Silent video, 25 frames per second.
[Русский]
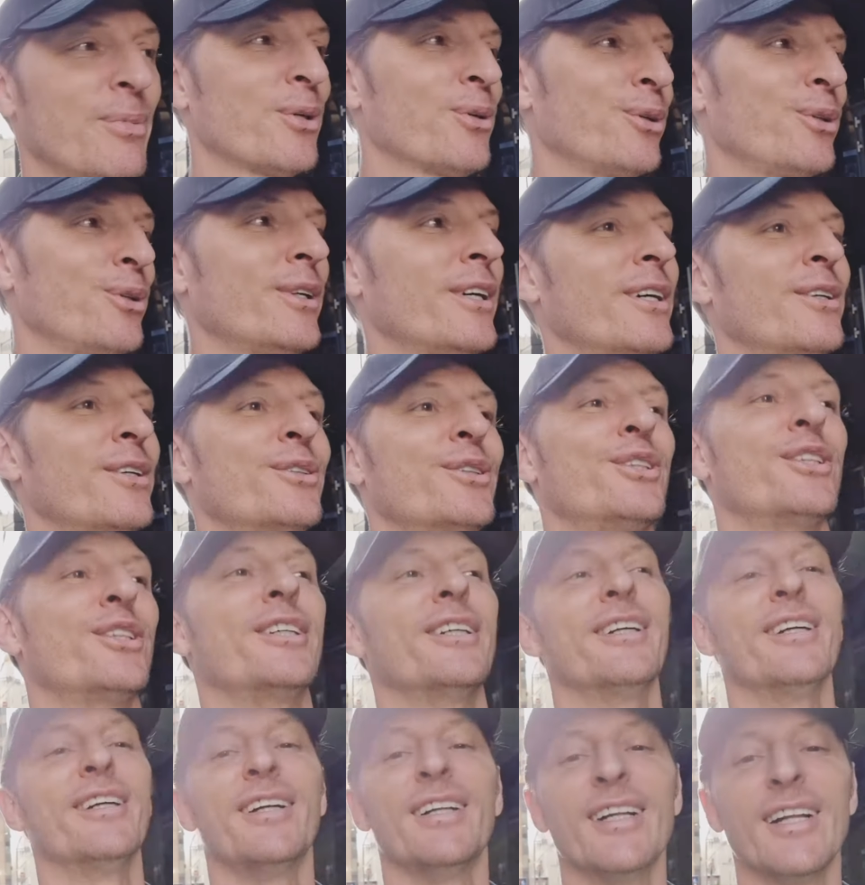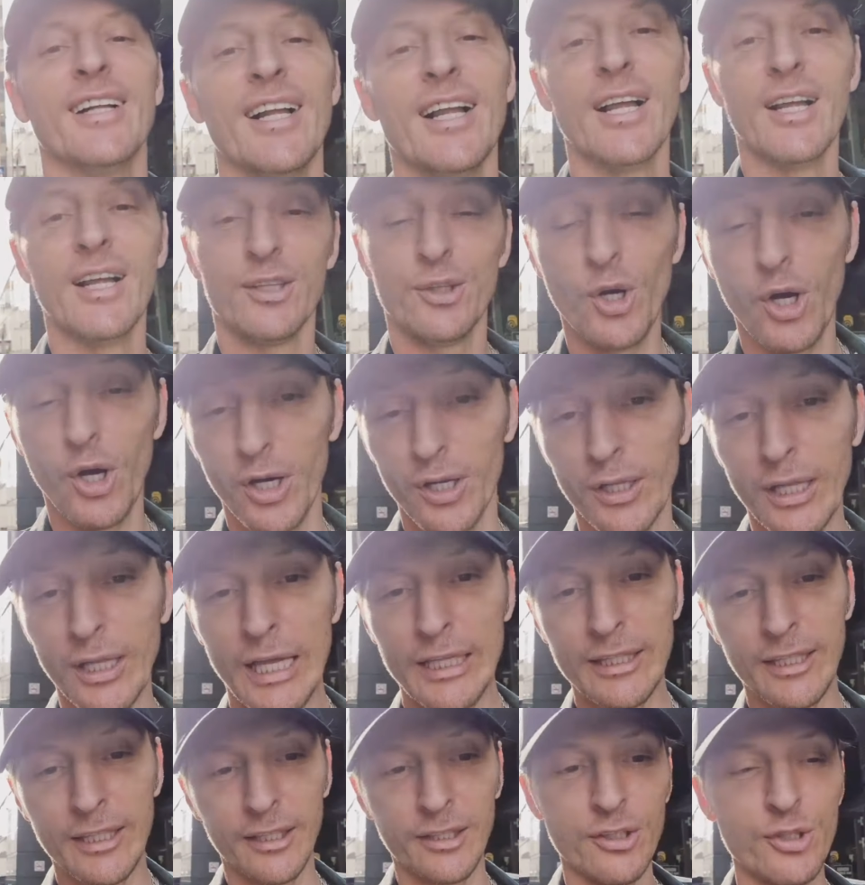погода хорошая. Но
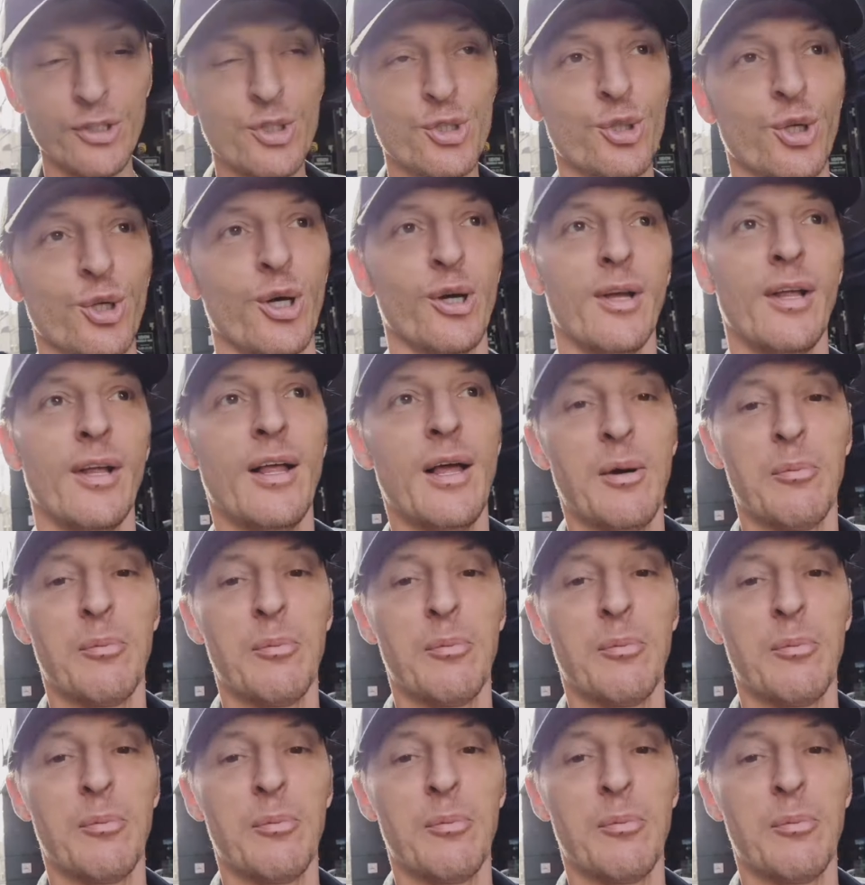ладно, ничего.